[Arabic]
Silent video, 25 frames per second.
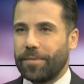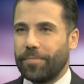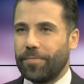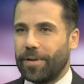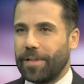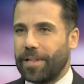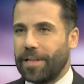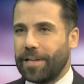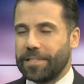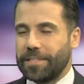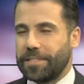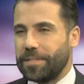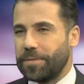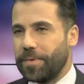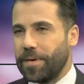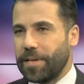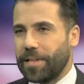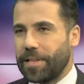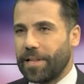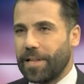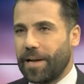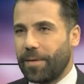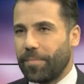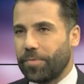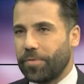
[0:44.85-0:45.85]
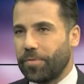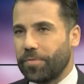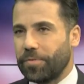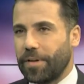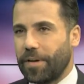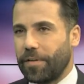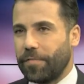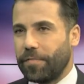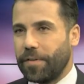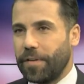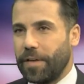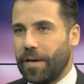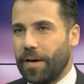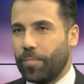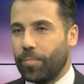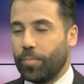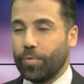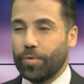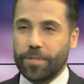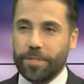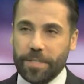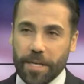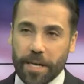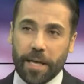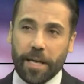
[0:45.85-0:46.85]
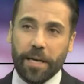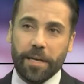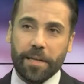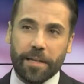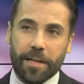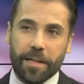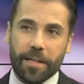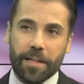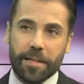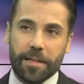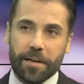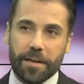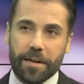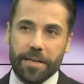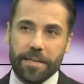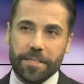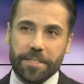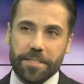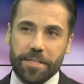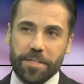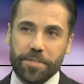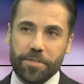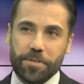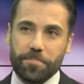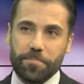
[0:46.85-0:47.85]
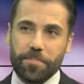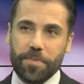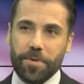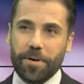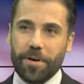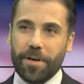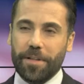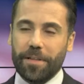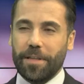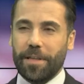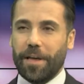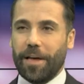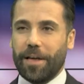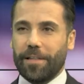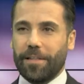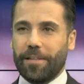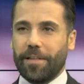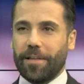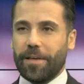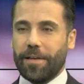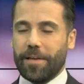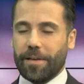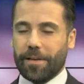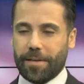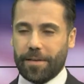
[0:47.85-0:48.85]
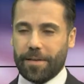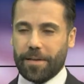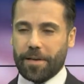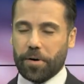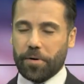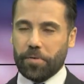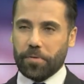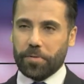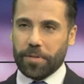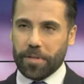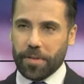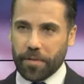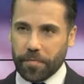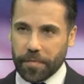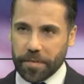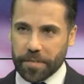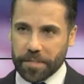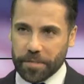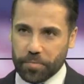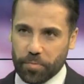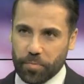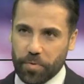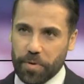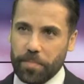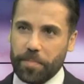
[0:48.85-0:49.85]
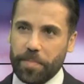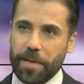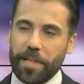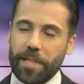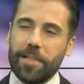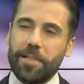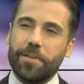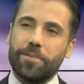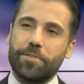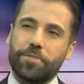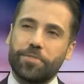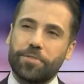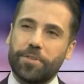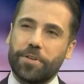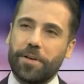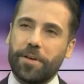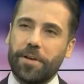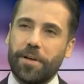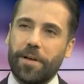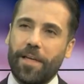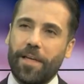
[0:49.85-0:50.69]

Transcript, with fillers: والأزمات اللي عم تقطع فيها مساعدة للرئيس نجيب ميقاتي حتى هيك ياخد نفس ويبلش